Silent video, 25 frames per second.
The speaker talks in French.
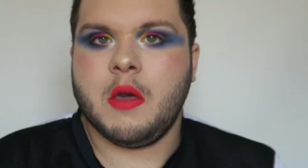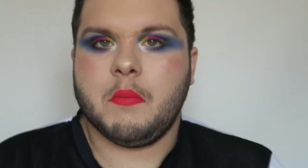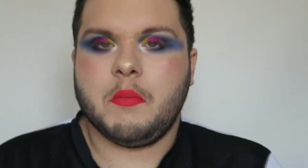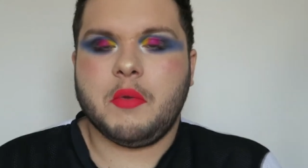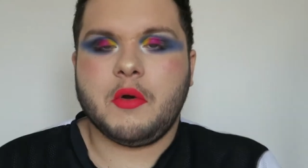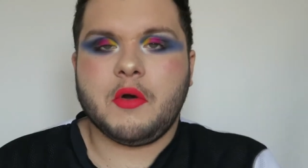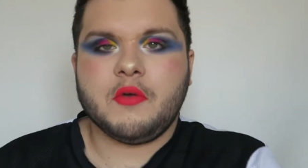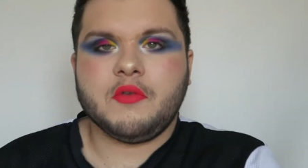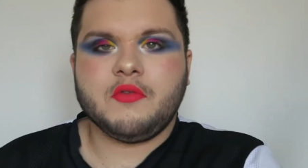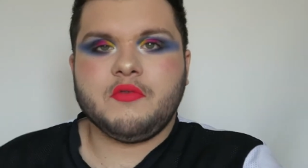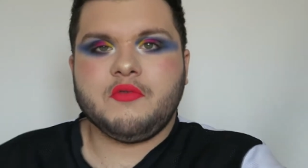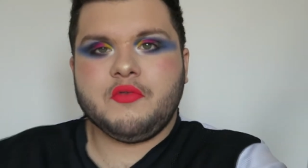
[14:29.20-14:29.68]

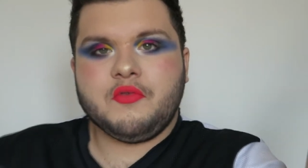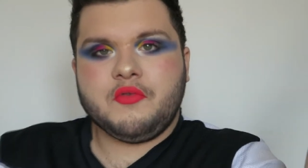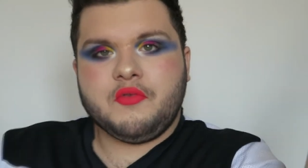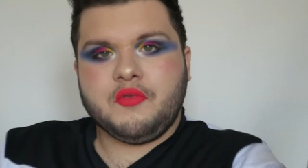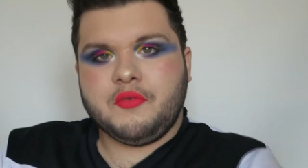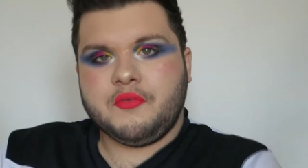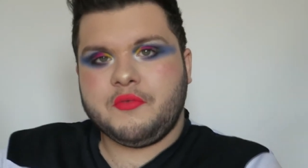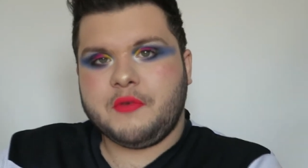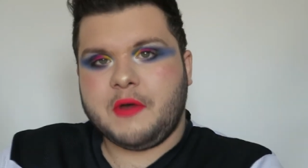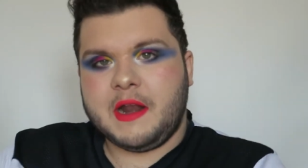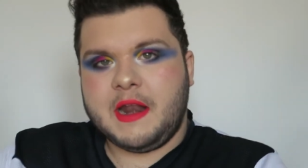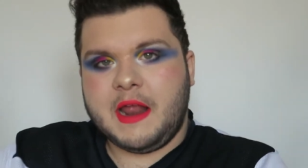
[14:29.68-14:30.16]
Bon du
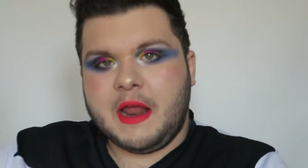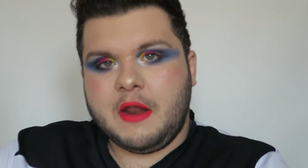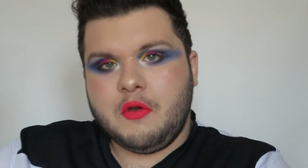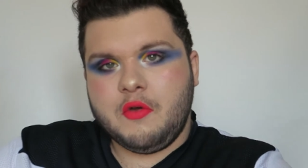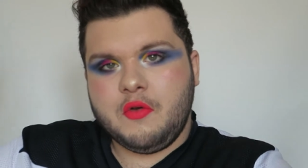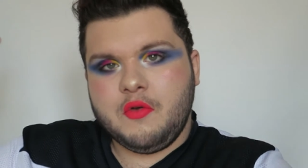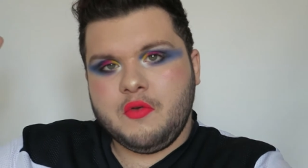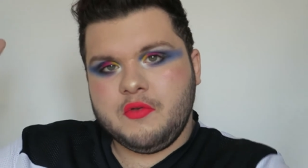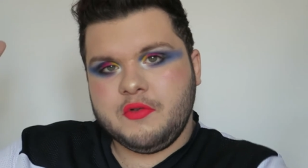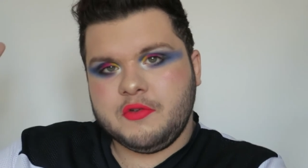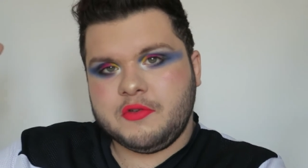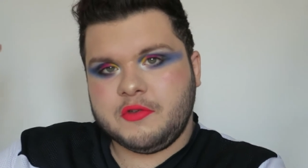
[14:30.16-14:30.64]
coup voilà le
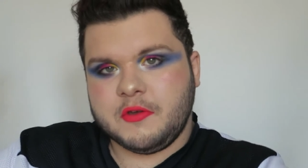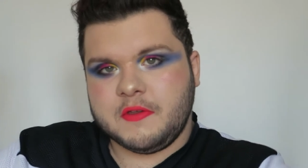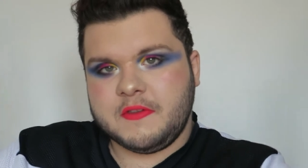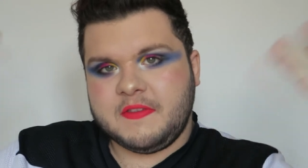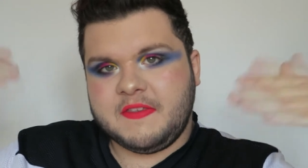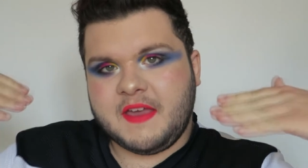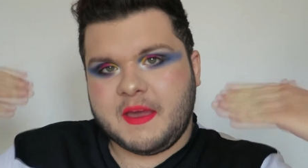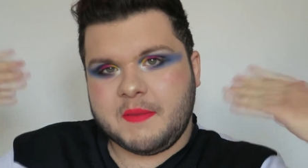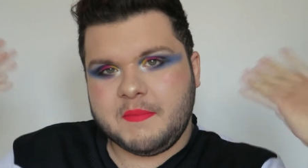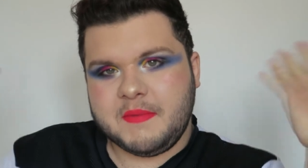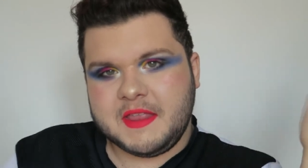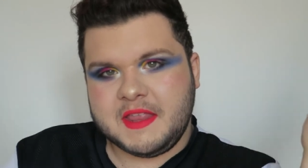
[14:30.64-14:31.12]
look euh,
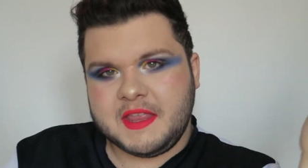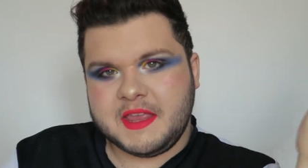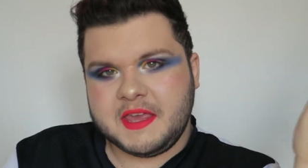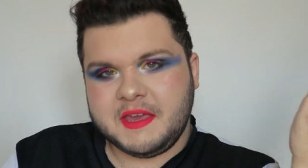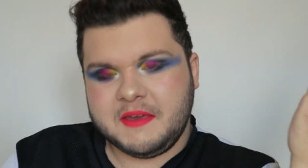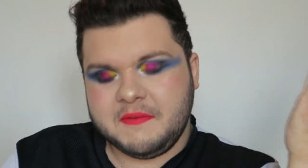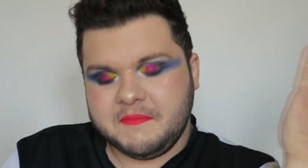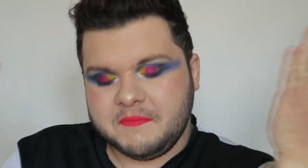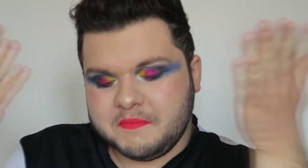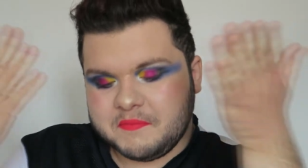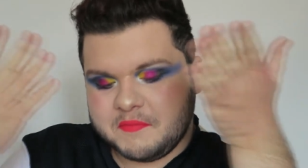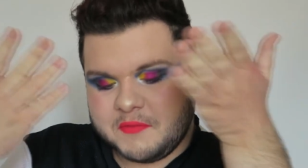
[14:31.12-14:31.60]

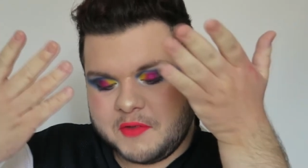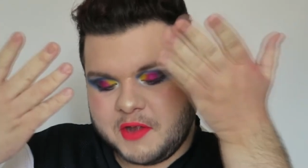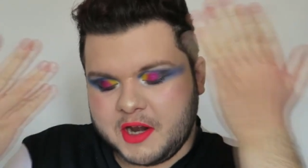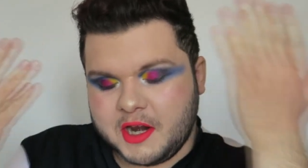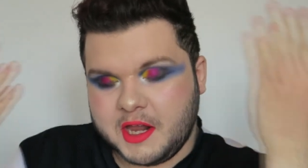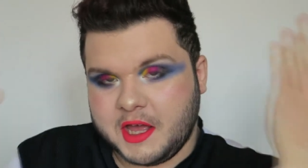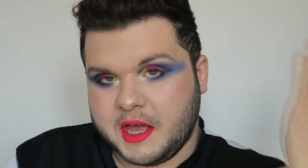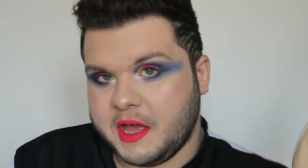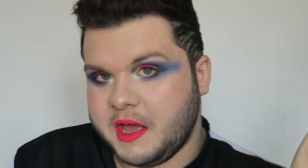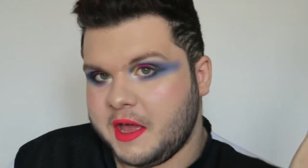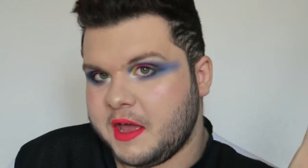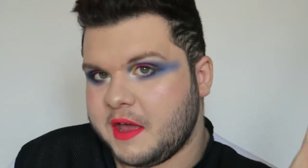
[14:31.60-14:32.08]
terminé
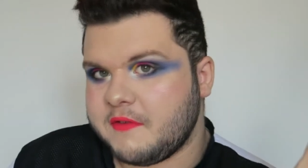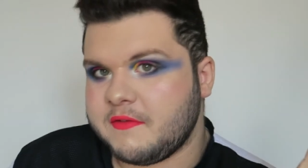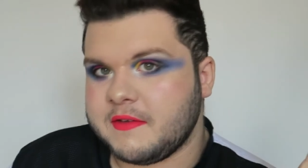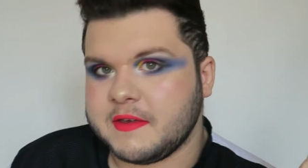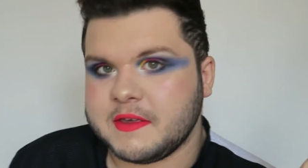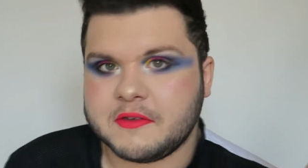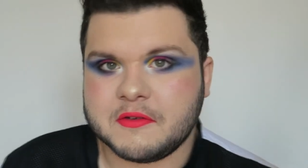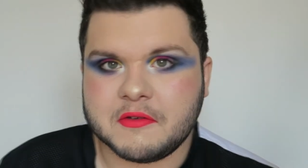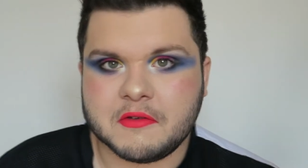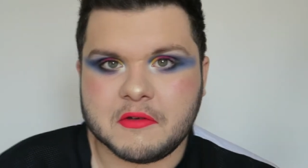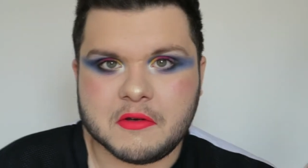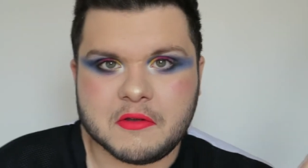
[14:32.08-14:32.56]
Voilà
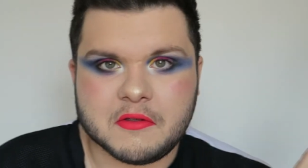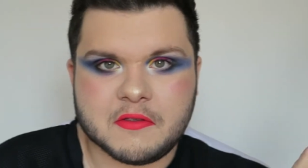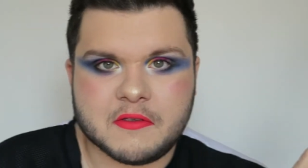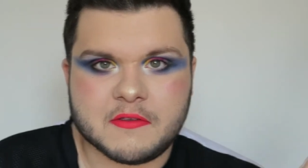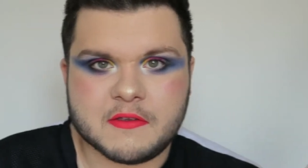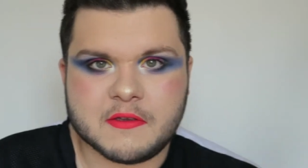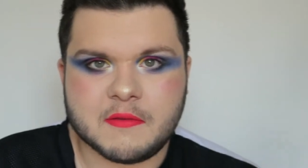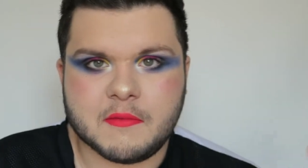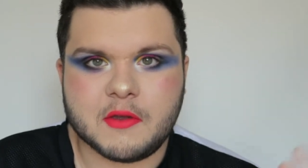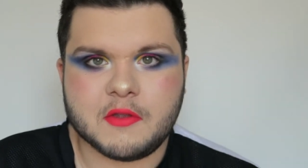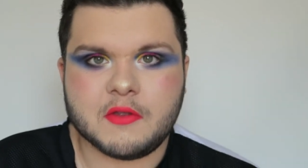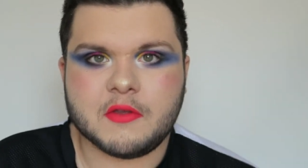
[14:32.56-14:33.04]
avec euh, le
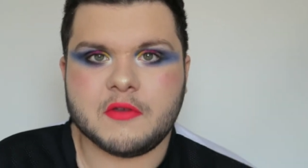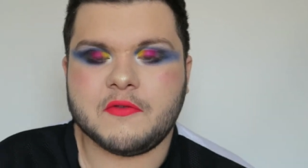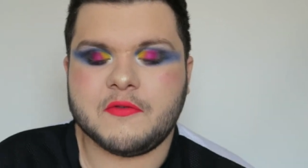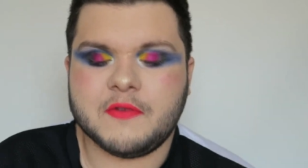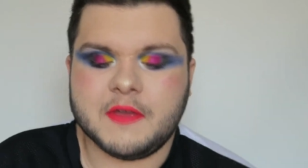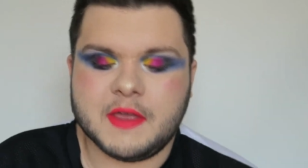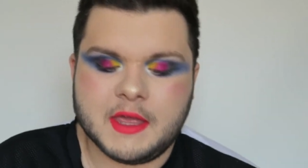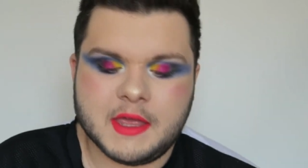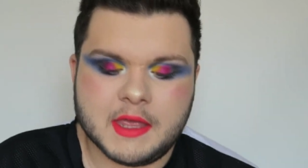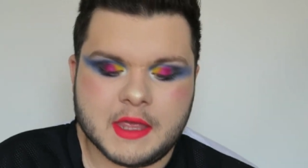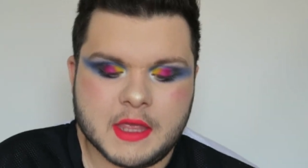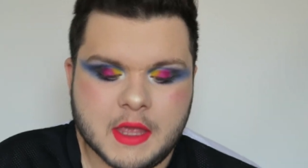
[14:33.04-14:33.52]
deuxième œil de
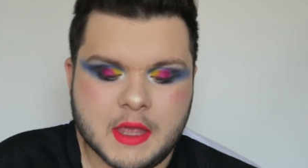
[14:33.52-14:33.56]
fée